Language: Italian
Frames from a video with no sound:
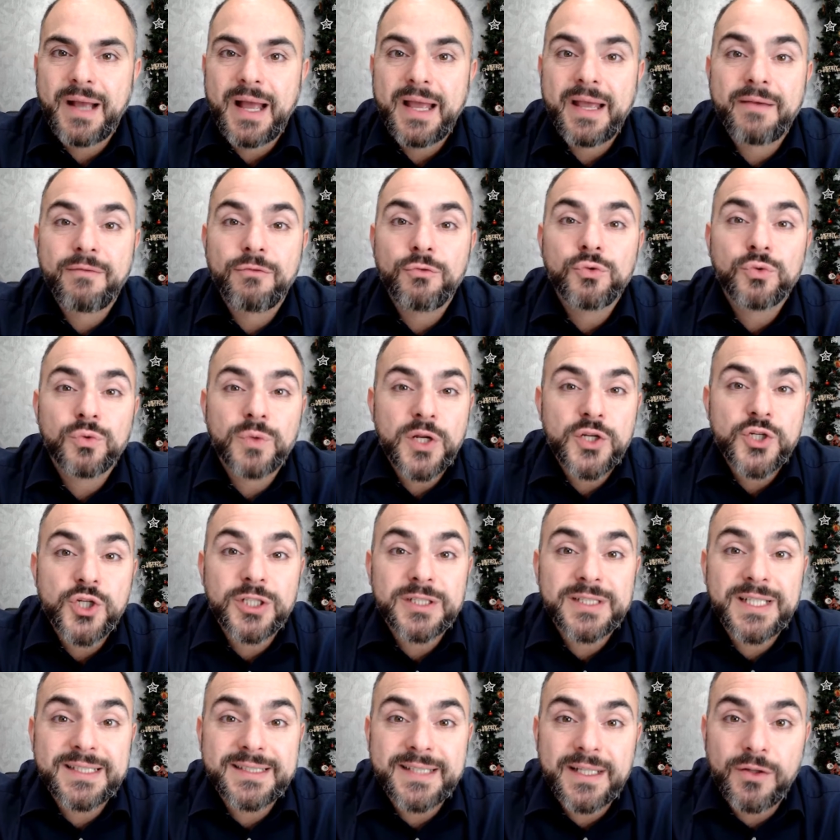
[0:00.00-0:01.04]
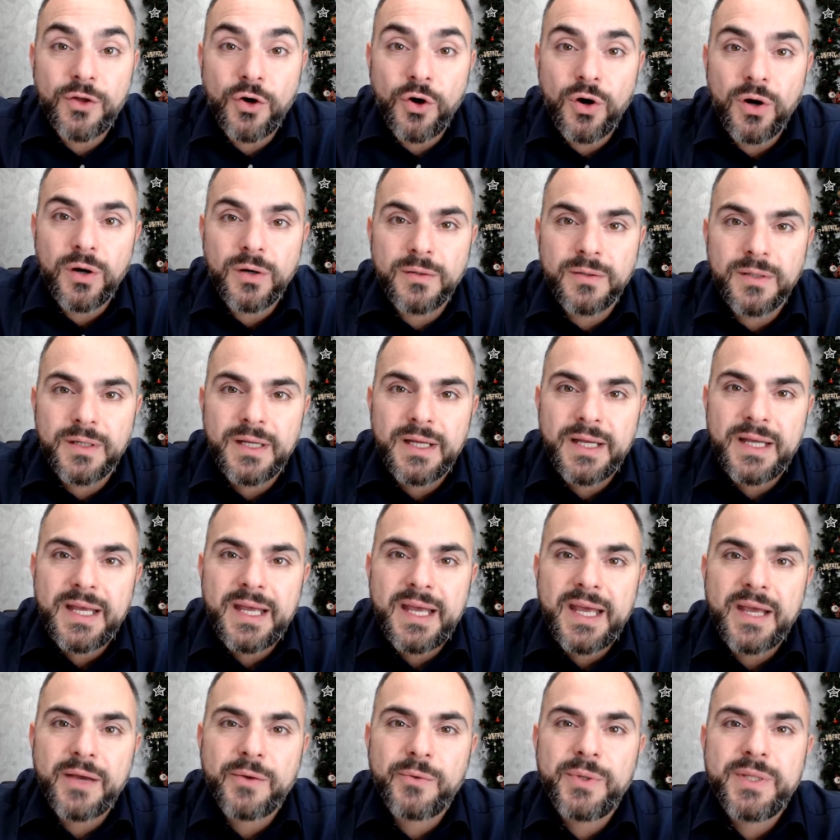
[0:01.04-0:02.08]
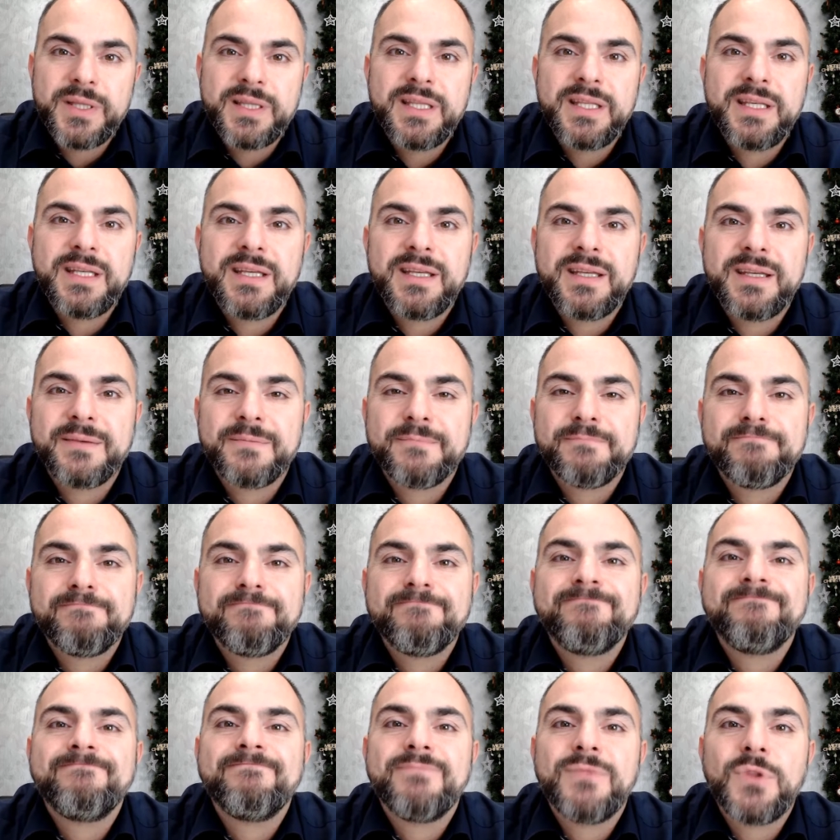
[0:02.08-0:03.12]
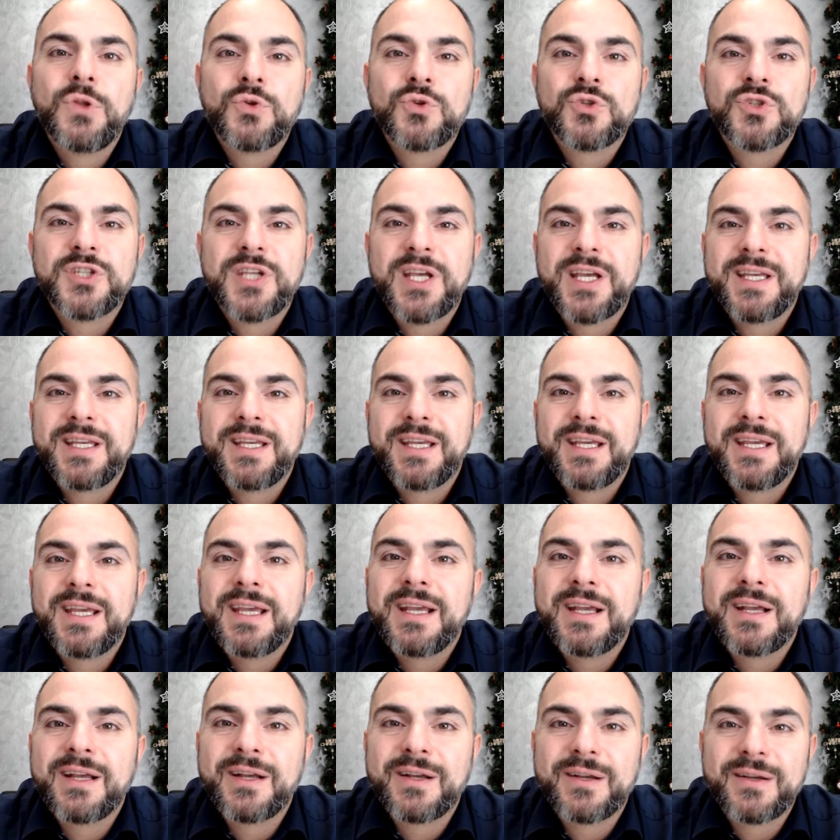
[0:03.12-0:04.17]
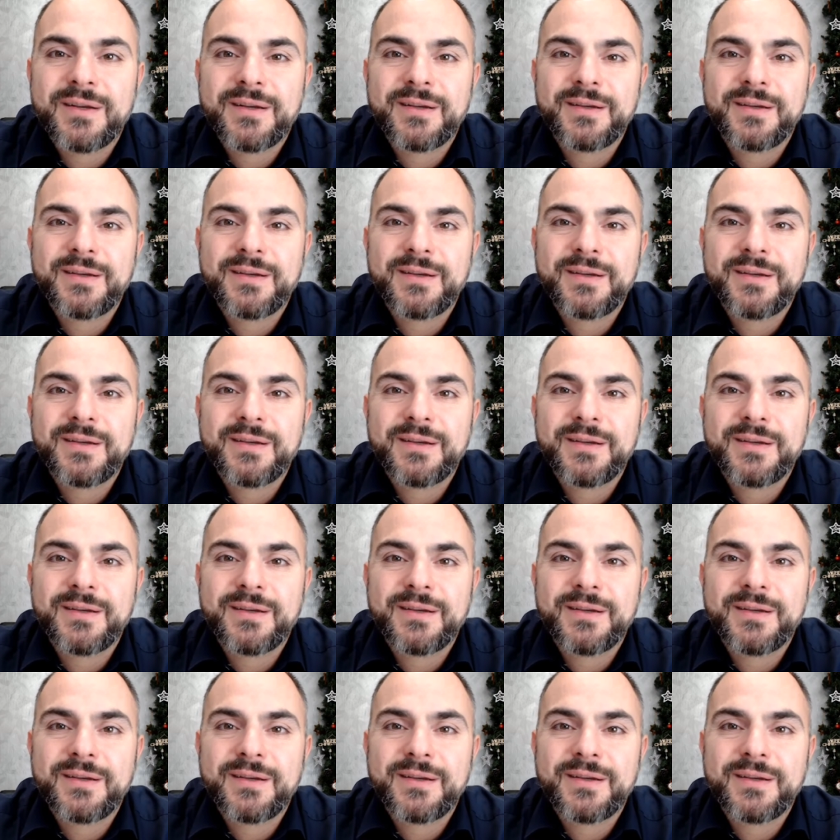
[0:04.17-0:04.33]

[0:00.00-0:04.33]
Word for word: hai avuto una giornata no e quindi non sei